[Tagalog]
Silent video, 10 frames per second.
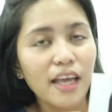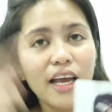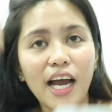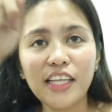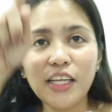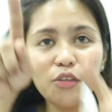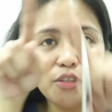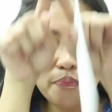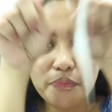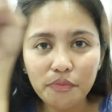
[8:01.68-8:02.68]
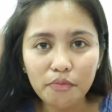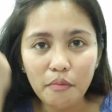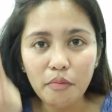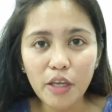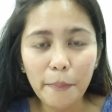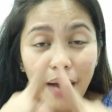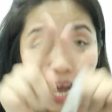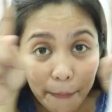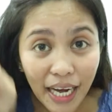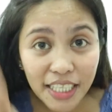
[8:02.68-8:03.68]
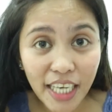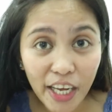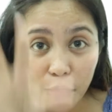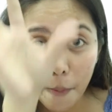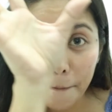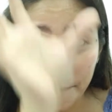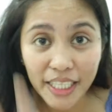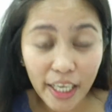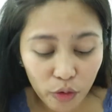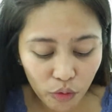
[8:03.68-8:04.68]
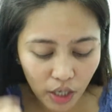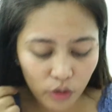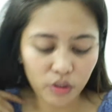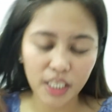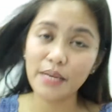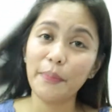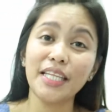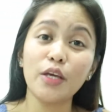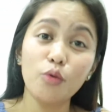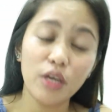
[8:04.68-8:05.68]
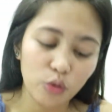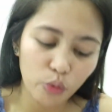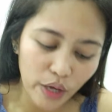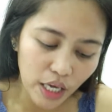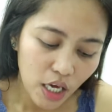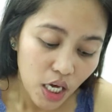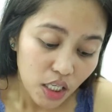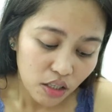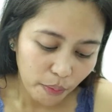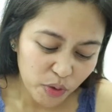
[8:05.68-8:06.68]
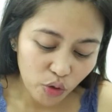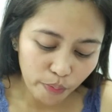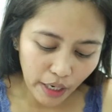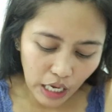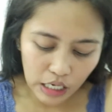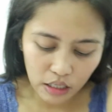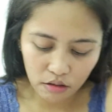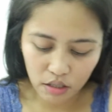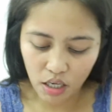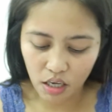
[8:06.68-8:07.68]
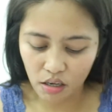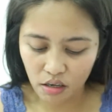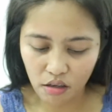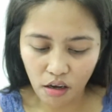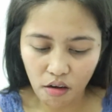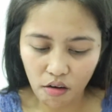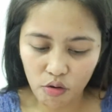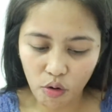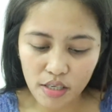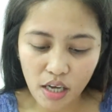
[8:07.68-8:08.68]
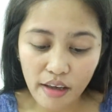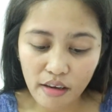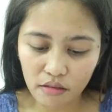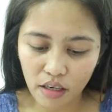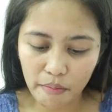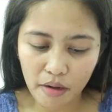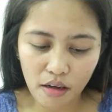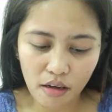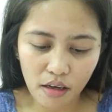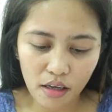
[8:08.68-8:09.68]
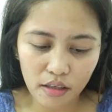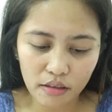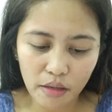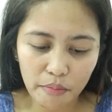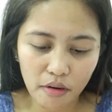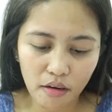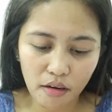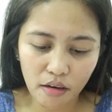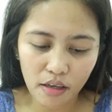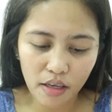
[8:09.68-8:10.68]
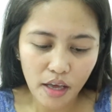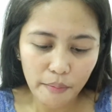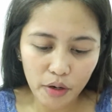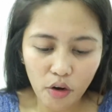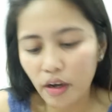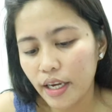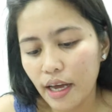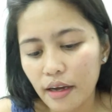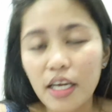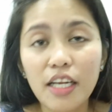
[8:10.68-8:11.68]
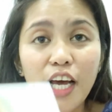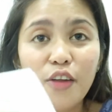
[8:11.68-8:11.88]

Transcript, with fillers: Ang tawag doon? Pahaba siya, yung patayong ganun. Kasi patayo ito, eh. Tapos yun pala hindi. Nakakaloka. Sayang naman, di ba? Pero okay lang. Lalo